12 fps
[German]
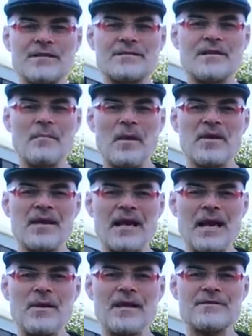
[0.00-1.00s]
Das hat bei mir dann
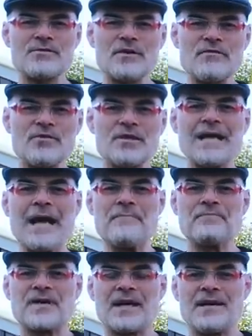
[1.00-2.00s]
einmal dazu geführt,
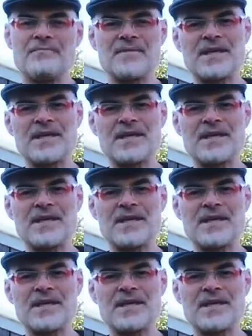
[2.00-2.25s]
ähm,